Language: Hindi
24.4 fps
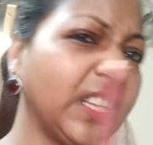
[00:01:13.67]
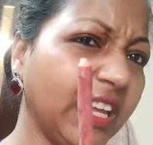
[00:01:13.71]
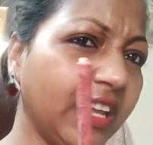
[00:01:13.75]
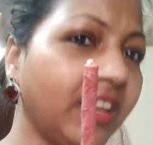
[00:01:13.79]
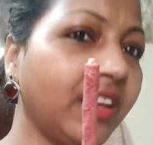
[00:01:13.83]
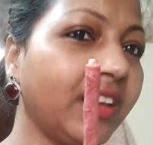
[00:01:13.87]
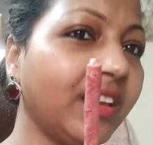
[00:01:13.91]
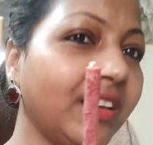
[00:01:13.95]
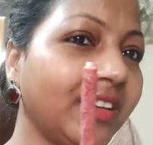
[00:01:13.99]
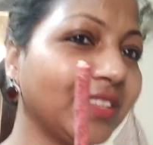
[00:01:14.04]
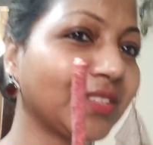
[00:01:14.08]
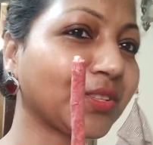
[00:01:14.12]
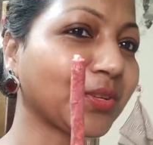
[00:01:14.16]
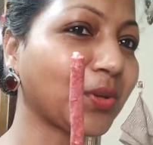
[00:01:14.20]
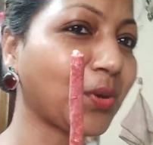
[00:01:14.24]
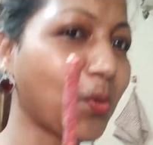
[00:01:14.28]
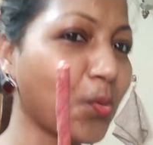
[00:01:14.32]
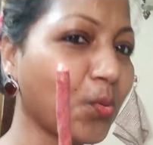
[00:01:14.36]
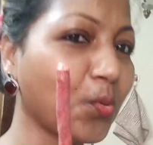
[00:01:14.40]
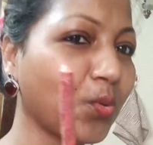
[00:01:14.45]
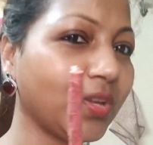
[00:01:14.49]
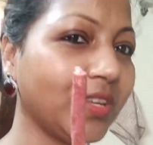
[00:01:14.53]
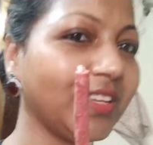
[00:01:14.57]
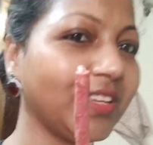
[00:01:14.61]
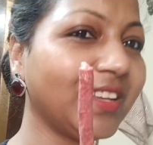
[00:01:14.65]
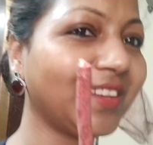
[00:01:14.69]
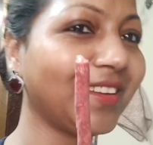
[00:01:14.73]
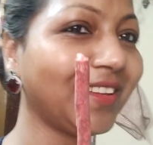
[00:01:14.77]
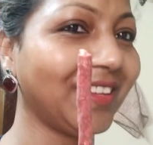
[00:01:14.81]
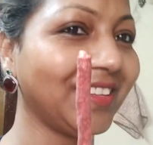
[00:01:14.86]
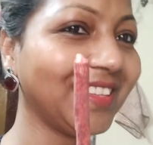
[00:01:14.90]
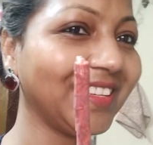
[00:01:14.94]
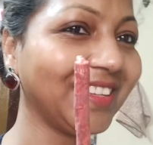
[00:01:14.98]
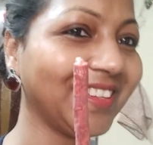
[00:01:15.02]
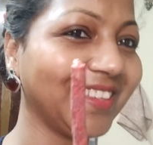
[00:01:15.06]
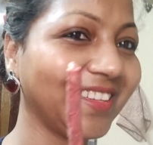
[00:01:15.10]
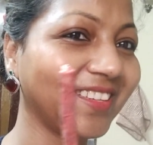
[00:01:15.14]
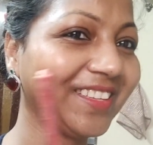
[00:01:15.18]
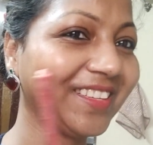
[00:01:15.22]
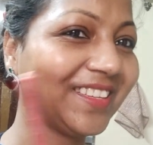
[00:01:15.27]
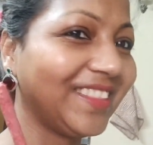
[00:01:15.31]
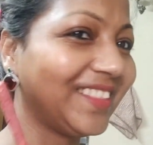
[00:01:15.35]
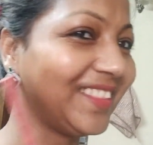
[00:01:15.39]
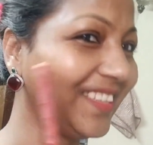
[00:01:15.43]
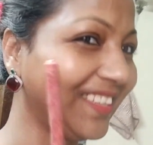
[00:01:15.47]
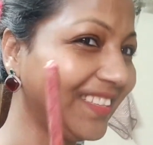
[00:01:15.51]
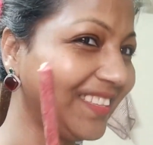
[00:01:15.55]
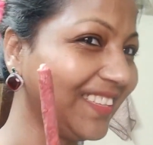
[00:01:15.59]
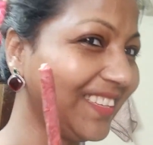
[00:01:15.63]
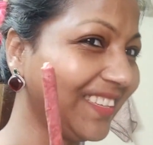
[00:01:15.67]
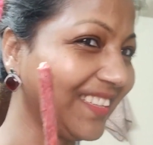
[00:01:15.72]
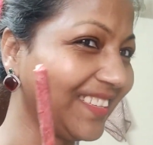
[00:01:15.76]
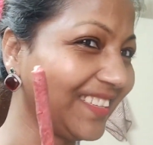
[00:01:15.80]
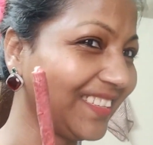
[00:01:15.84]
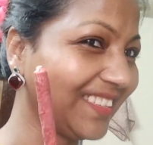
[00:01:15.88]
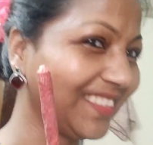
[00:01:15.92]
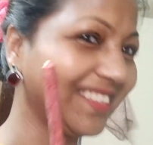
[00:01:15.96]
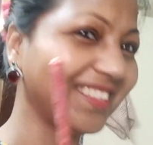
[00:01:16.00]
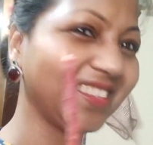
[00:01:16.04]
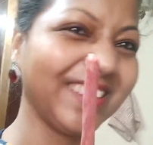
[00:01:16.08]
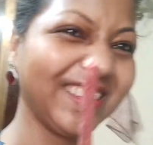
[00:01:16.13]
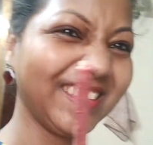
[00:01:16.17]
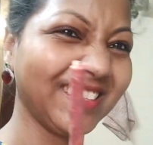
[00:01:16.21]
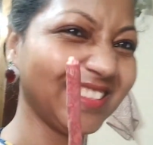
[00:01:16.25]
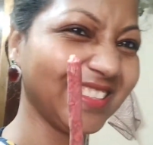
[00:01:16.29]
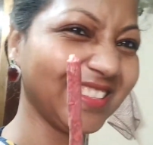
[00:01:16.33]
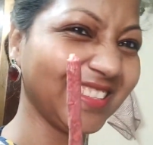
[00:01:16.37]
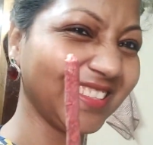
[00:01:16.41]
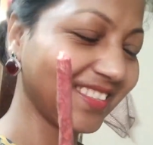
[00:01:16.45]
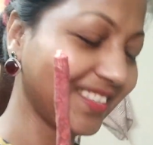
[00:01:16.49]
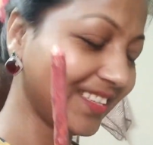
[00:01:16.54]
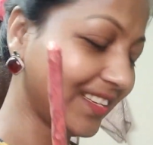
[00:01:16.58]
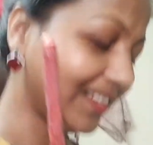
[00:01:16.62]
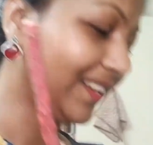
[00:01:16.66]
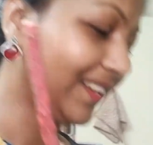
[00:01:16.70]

दे इसको या नहीं दे दे दे नहीं दे